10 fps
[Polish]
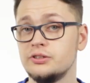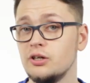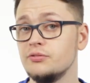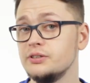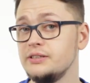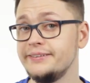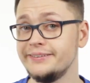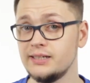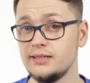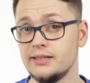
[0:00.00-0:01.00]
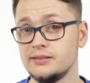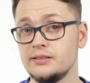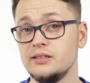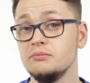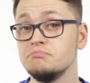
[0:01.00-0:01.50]
stylowy i
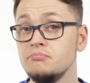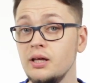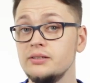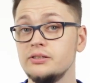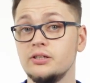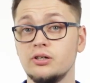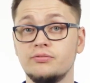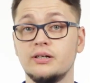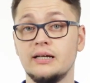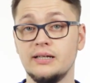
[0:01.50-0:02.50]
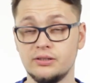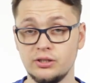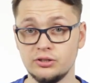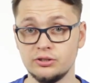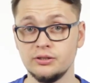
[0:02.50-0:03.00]
designerski miejski rower
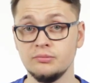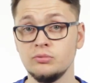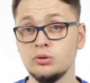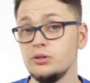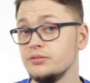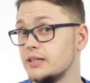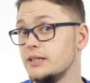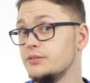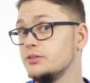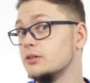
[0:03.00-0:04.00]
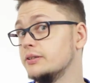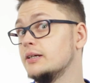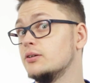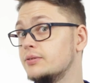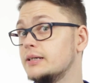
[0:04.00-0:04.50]
elektryczny, który wcale nie wygląda
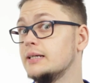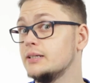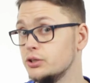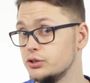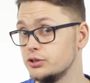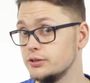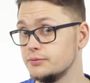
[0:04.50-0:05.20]
jak rower elektryczny.